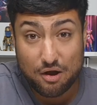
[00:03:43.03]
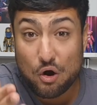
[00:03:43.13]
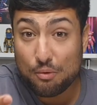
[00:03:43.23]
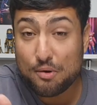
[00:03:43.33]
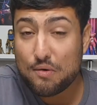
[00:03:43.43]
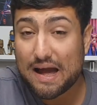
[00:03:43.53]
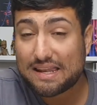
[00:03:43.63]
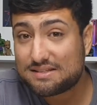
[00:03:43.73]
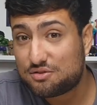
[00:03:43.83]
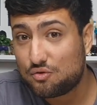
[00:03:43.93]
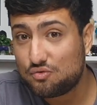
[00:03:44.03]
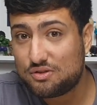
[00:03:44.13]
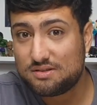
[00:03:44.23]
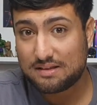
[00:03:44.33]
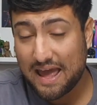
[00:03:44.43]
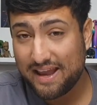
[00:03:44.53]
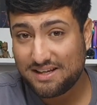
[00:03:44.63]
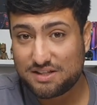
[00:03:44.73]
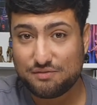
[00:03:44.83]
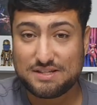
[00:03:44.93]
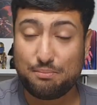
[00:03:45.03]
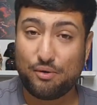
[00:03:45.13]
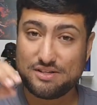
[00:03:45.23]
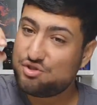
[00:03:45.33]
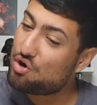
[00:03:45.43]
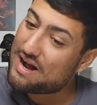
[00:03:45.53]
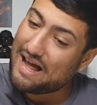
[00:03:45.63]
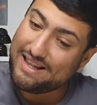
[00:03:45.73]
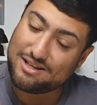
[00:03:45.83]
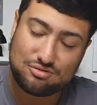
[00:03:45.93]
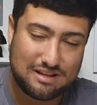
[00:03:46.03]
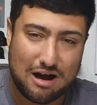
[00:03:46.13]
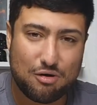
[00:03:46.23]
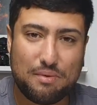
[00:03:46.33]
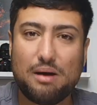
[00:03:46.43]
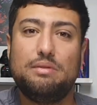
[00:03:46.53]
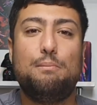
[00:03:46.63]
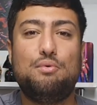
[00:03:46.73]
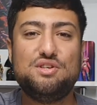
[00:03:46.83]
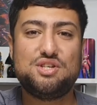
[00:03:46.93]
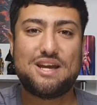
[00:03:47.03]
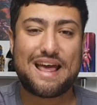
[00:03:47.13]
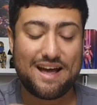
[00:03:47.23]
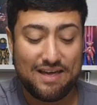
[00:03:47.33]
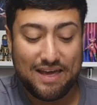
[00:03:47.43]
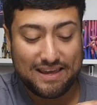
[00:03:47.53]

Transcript: igual o meu Galaxy Note 10, que você pode jogar dentro d'água mesmo, depois tirar,